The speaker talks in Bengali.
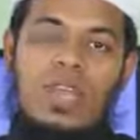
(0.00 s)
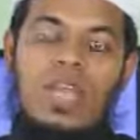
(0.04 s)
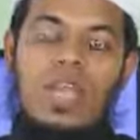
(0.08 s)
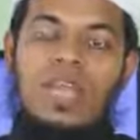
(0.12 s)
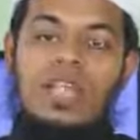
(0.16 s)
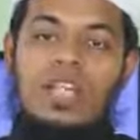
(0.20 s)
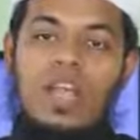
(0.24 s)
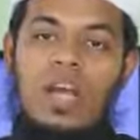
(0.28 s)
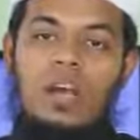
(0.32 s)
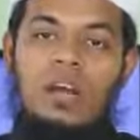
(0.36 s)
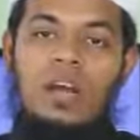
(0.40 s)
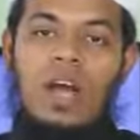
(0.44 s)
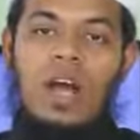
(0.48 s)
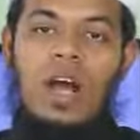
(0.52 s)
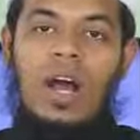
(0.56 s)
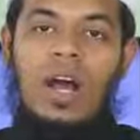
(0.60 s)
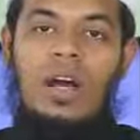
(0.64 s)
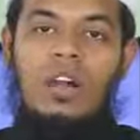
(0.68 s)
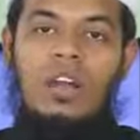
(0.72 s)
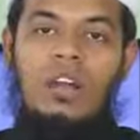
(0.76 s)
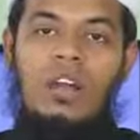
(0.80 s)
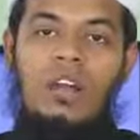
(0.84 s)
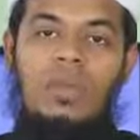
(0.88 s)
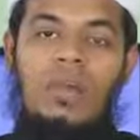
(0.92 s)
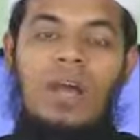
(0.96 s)
ইন্নামা
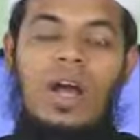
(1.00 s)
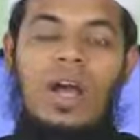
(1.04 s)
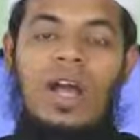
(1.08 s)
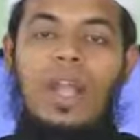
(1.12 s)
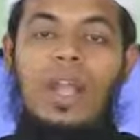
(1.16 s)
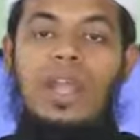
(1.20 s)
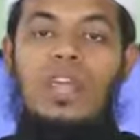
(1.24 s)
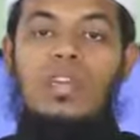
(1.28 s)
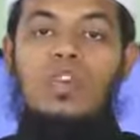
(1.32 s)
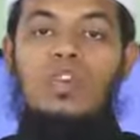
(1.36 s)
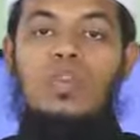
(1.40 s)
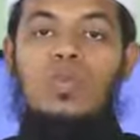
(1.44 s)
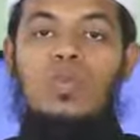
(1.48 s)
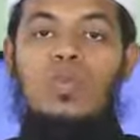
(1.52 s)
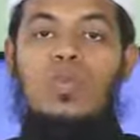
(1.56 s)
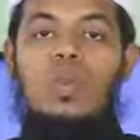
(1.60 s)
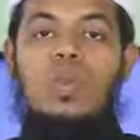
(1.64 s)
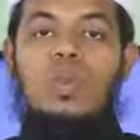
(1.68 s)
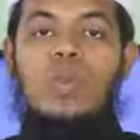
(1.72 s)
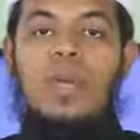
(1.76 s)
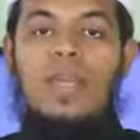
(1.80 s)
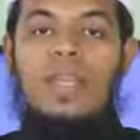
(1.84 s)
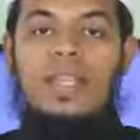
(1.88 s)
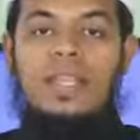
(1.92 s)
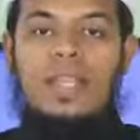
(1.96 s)
হারমা আলাইকুমুল
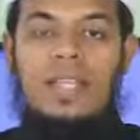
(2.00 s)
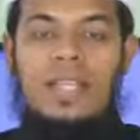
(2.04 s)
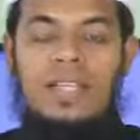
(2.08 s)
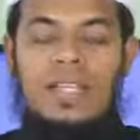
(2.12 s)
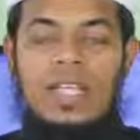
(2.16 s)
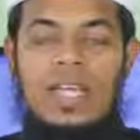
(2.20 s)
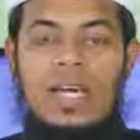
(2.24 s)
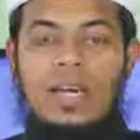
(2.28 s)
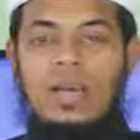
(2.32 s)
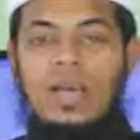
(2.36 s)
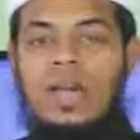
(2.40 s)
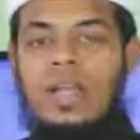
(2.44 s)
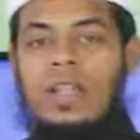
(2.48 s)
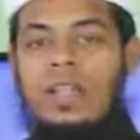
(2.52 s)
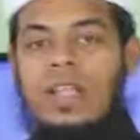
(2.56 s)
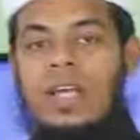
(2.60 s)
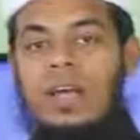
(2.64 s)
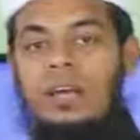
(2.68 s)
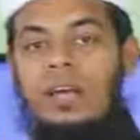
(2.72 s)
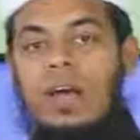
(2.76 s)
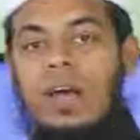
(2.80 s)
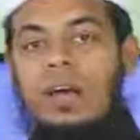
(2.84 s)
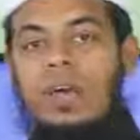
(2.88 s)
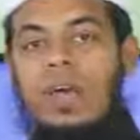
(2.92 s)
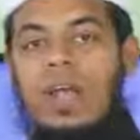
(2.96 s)
মাইতাতা
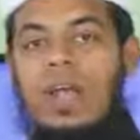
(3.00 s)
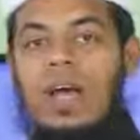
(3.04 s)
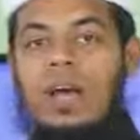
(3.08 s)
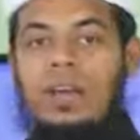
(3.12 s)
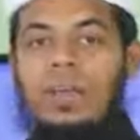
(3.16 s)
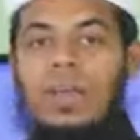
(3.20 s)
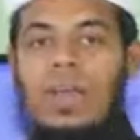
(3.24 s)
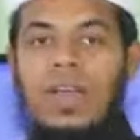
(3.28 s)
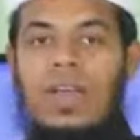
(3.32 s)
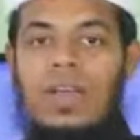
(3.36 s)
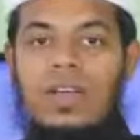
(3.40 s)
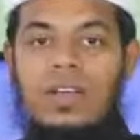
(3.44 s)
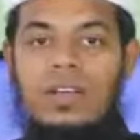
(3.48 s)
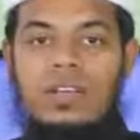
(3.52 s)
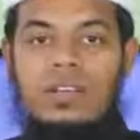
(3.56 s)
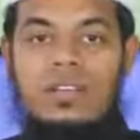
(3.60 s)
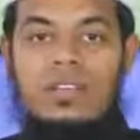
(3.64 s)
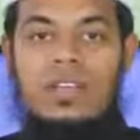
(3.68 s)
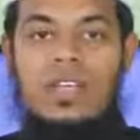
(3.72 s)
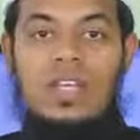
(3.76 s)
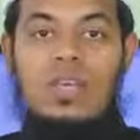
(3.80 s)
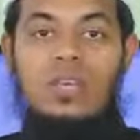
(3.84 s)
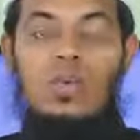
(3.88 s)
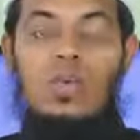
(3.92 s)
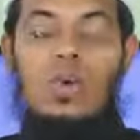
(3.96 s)
ওয়াদ্দামা ওয়ালাহমাল
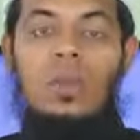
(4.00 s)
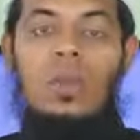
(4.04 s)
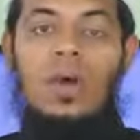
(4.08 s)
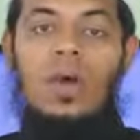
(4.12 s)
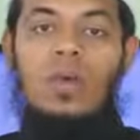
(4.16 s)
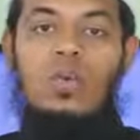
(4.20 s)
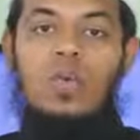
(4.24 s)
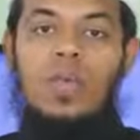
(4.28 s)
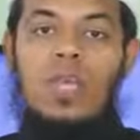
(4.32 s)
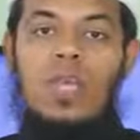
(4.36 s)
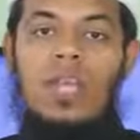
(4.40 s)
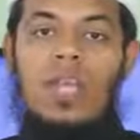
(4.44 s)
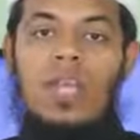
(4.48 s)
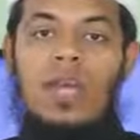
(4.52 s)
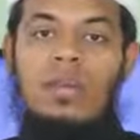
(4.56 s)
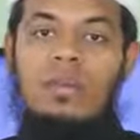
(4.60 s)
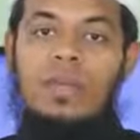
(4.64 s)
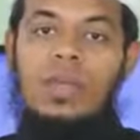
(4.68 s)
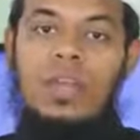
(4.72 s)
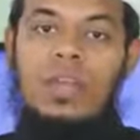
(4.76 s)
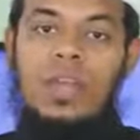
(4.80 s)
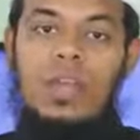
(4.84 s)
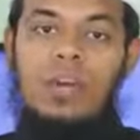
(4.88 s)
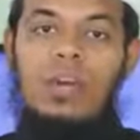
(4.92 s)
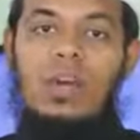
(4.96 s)
খিংজির ওয়ামা উহিল্লা
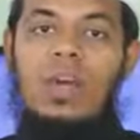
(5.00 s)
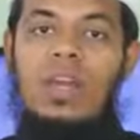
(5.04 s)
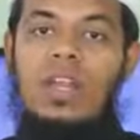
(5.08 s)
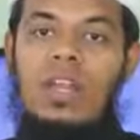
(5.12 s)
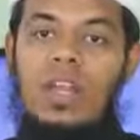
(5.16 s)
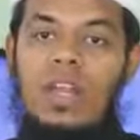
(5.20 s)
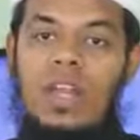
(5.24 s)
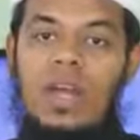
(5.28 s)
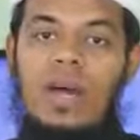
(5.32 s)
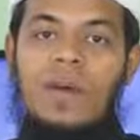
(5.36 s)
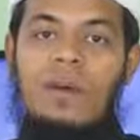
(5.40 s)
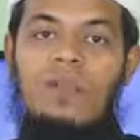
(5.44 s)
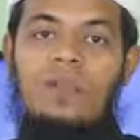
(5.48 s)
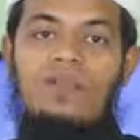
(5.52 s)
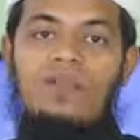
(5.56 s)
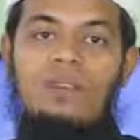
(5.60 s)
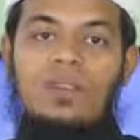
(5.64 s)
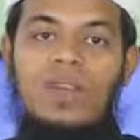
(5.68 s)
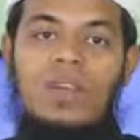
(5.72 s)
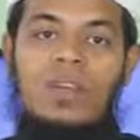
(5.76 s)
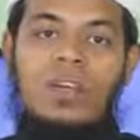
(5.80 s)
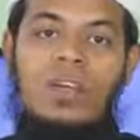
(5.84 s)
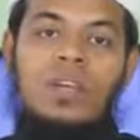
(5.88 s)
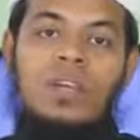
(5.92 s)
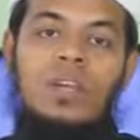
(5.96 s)
বিহিল গরিল্লা
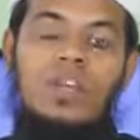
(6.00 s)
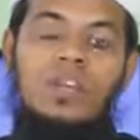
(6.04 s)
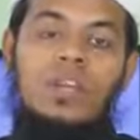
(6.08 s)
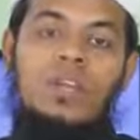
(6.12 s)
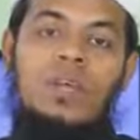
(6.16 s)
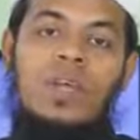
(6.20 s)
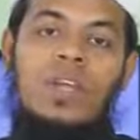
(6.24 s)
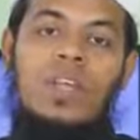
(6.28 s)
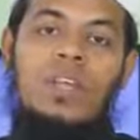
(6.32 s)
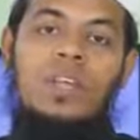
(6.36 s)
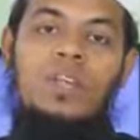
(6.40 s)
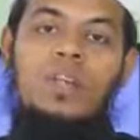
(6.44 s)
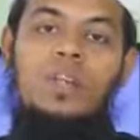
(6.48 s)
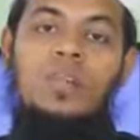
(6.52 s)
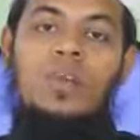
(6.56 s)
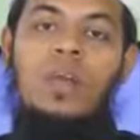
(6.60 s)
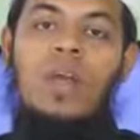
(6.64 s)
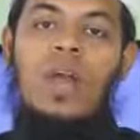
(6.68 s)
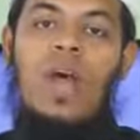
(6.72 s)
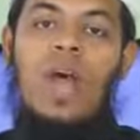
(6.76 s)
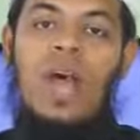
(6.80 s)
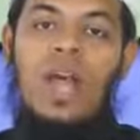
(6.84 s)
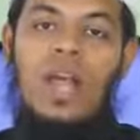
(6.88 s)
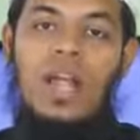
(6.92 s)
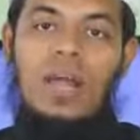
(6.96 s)
তোমাদের উপর
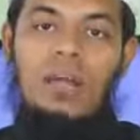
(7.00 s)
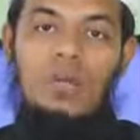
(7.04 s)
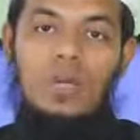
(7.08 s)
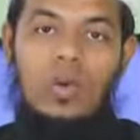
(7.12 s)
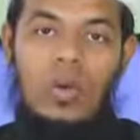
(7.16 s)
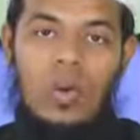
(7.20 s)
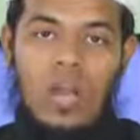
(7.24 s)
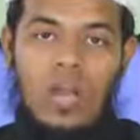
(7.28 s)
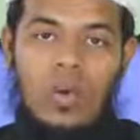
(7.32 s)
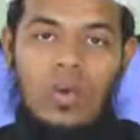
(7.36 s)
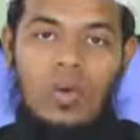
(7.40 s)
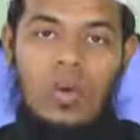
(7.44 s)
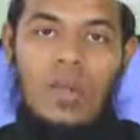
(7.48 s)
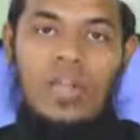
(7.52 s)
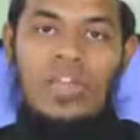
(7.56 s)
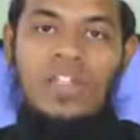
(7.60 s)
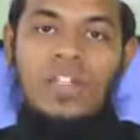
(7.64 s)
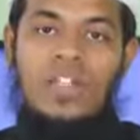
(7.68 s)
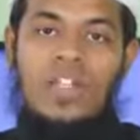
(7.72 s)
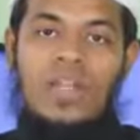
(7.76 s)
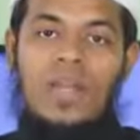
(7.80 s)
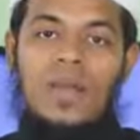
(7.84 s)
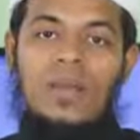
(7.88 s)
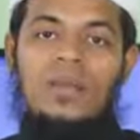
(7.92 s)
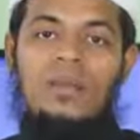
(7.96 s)
হারাম করা
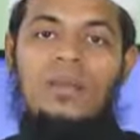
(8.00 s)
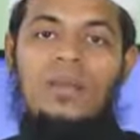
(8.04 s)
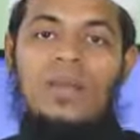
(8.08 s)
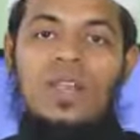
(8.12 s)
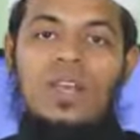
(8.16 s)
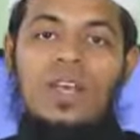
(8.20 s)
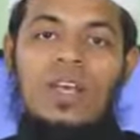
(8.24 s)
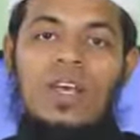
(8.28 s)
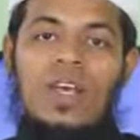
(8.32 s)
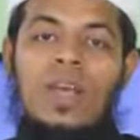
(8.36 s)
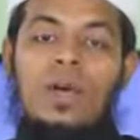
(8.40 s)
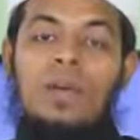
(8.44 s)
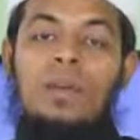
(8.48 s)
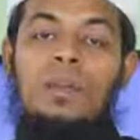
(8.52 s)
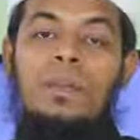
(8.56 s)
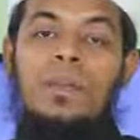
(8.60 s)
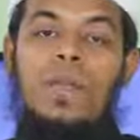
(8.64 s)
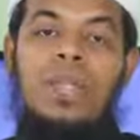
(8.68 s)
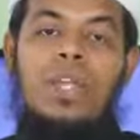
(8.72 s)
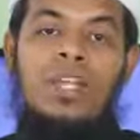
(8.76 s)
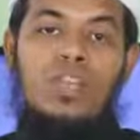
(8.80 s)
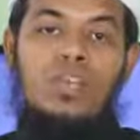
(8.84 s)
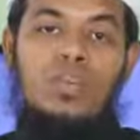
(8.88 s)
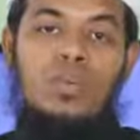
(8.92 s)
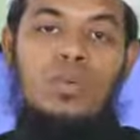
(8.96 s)
হয়েছে
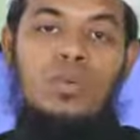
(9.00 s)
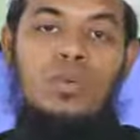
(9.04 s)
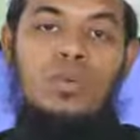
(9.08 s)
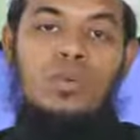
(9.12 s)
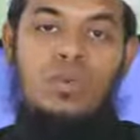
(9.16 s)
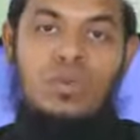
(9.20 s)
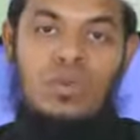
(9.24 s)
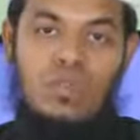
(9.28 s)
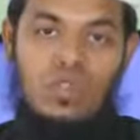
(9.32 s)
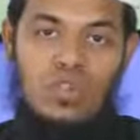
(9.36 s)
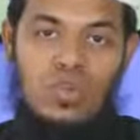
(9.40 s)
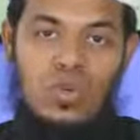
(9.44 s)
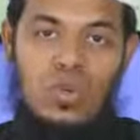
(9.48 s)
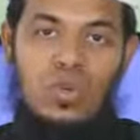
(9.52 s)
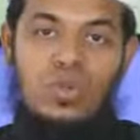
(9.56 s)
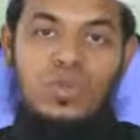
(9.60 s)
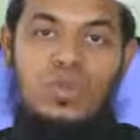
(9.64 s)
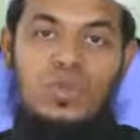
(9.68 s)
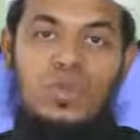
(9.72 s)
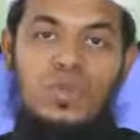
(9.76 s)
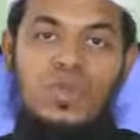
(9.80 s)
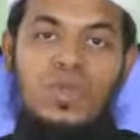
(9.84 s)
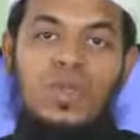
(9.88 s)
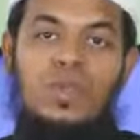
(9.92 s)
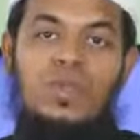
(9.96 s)
মৃত
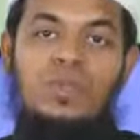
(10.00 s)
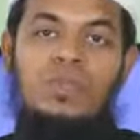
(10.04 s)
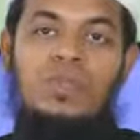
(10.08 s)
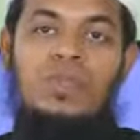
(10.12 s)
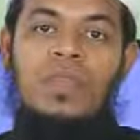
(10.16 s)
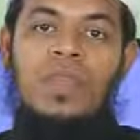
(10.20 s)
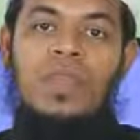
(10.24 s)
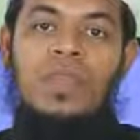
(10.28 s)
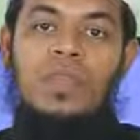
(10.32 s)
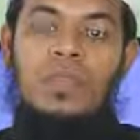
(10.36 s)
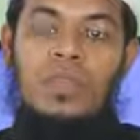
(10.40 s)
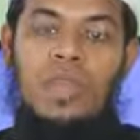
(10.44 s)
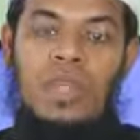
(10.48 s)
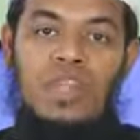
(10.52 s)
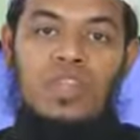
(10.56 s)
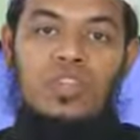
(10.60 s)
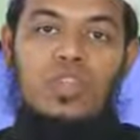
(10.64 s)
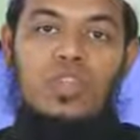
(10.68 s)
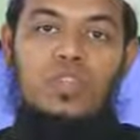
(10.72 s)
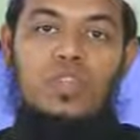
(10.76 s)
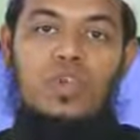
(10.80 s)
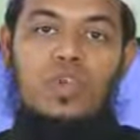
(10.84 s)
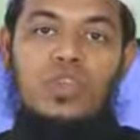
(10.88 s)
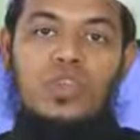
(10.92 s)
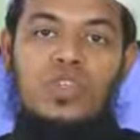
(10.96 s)
জন্তু মৃত
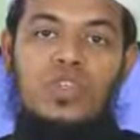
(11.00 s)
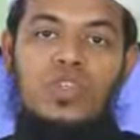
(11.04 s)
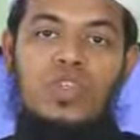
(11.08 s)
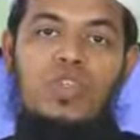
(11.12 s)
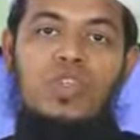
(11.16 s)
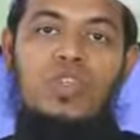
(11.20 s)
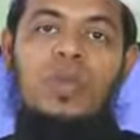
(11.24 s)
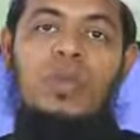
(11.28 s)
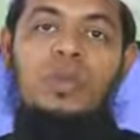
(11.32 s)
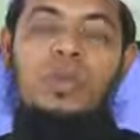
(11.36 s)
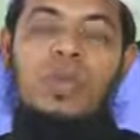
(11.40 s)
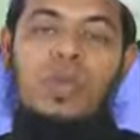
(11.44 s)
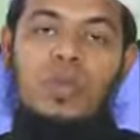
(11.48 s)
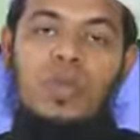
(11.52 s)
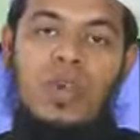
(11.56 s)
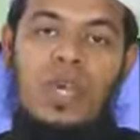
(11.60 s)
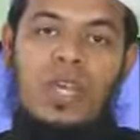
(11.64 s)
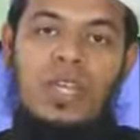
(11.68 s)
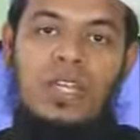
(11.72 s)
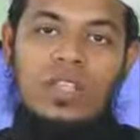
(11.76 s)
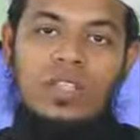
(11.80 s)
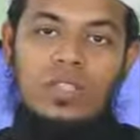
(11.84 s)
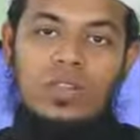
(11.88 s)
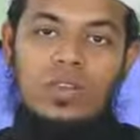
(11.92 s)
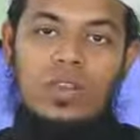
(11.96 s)
পশু
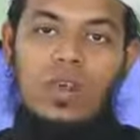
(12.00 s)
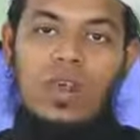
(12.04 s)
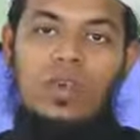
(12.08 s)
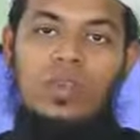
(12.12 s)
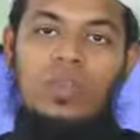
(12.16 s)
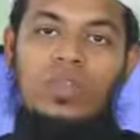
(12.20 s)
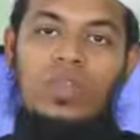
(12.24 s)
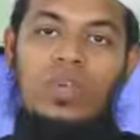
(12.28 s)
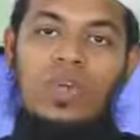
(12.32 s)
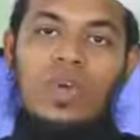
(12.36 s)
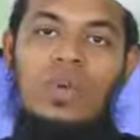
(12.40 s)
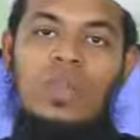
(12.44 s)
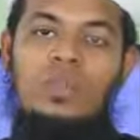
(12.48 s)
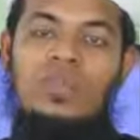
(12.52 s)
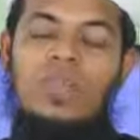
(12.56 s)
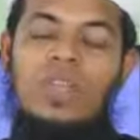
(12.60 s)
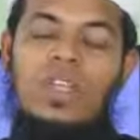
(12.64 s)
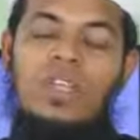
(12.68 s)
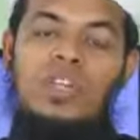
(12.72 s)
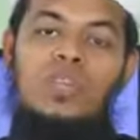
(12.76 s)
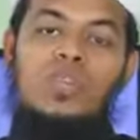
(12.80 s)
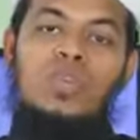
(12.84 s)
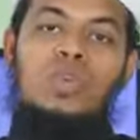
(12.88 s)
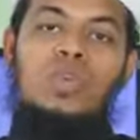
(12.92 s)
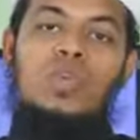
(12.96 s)
প্রবাহিত রক্ত
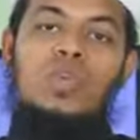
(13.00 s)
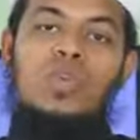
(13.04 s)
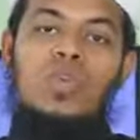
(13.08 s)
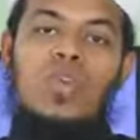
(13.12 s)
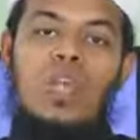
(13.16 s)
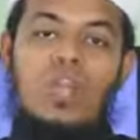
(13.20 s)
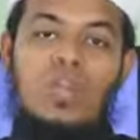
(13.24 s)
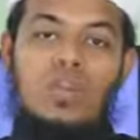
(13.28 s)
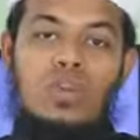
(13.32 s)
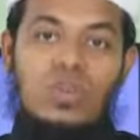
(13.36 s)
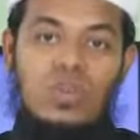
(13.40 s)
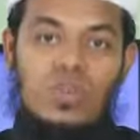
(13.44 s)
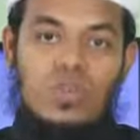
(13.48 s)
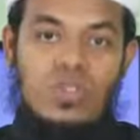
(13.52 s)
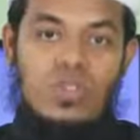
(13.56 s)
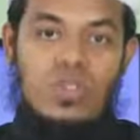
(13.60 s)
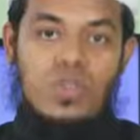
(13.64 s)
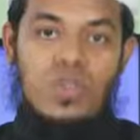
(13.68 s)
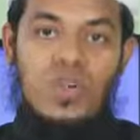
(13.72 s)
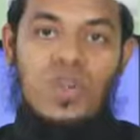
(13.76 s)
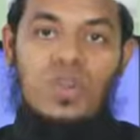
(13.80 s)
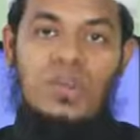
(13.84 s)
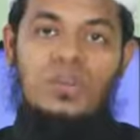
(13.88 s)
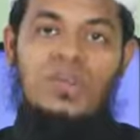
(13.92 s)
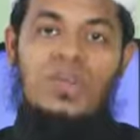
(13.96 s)
শুকুরের গোস্ত
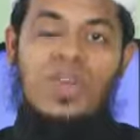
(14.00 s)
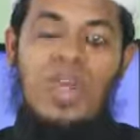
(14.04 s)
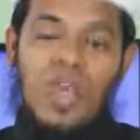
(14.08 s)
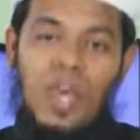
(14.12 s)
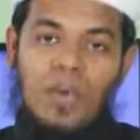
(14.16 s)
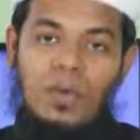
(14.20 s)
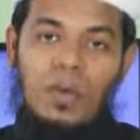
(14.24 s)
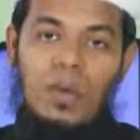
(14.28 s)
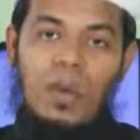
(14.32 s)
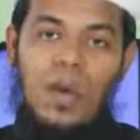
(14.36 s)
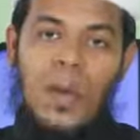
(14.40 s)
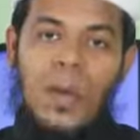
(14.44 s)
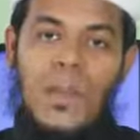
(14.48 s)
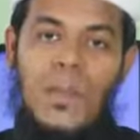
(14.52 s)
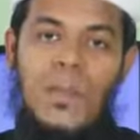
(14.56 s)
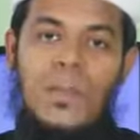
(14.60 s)
এবং